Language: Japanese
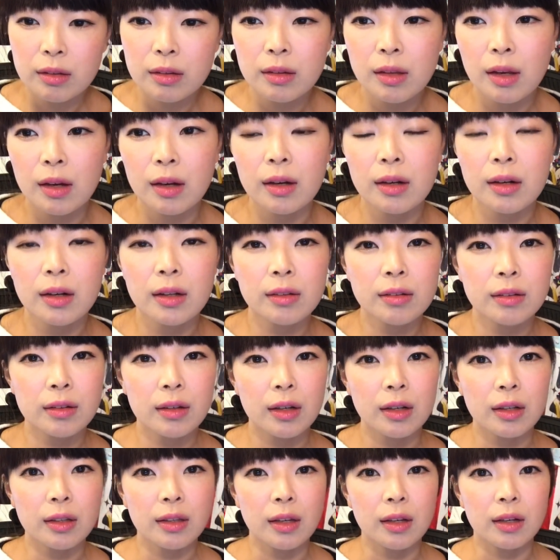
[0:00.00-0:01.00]
宝
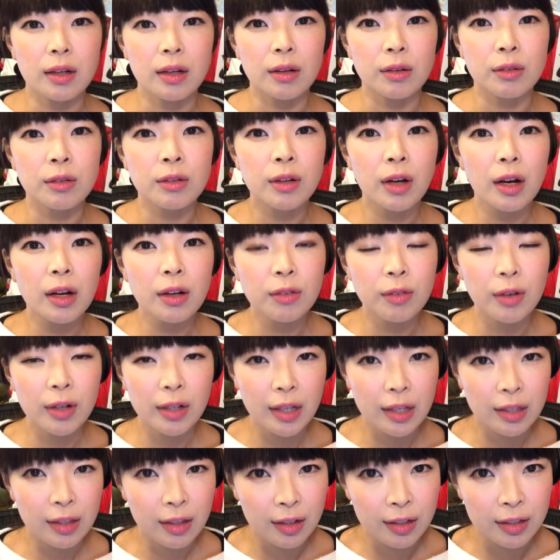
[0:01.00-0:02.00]
塚なんか受かるわ
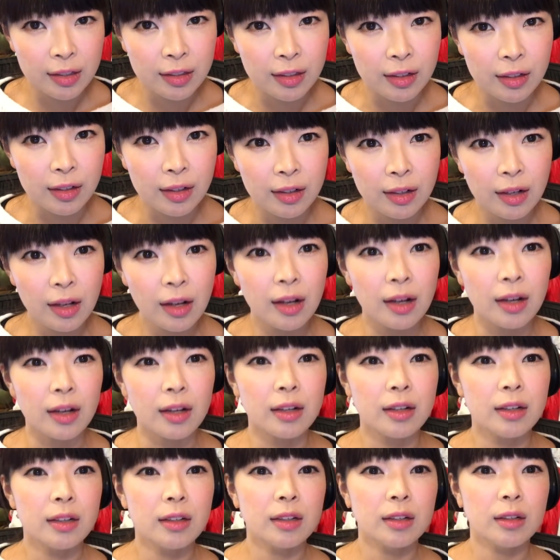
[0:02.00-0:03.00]
けないんだか
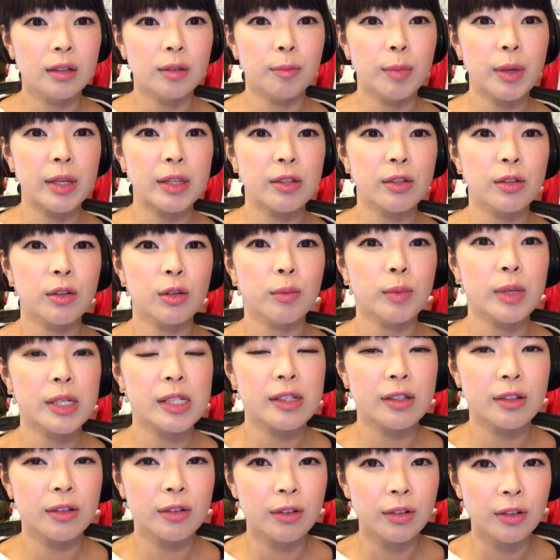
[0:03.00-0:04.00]
ら別の道
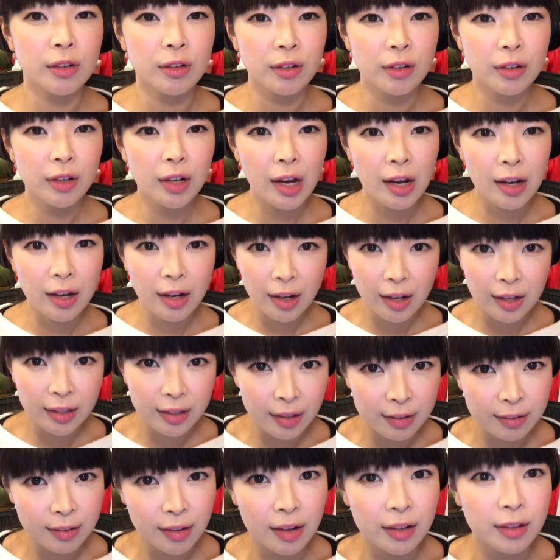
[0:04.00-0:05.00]
を考え
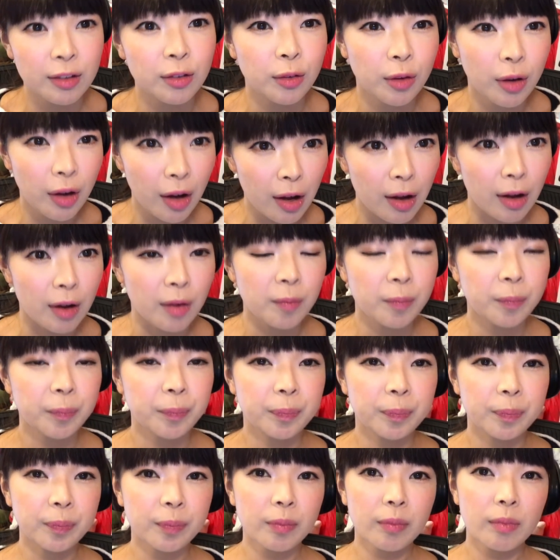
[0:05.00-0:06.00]
なさいとか
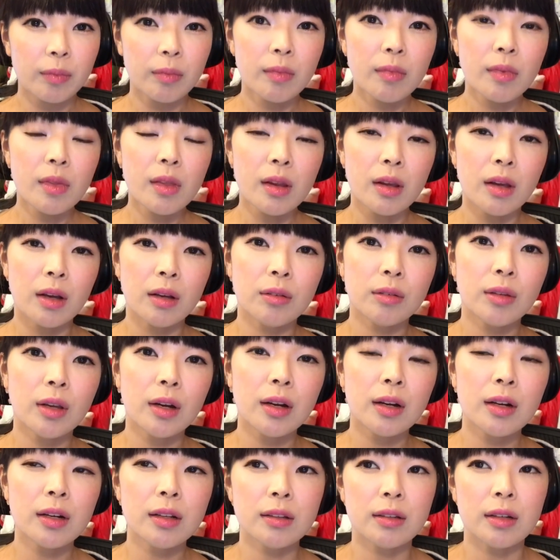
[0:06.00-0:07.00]
あの
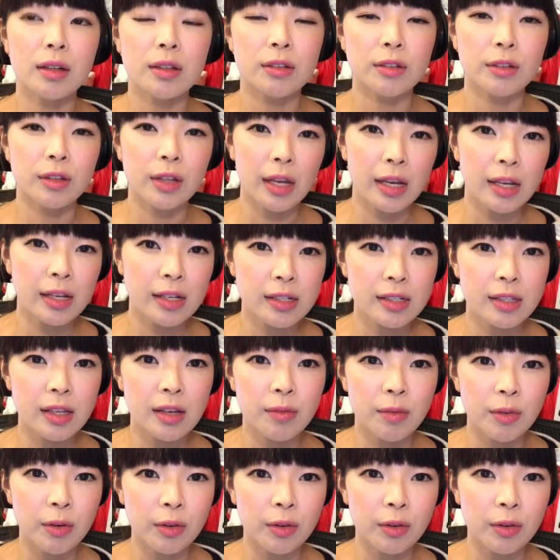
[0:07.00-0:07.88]
宝塚受験して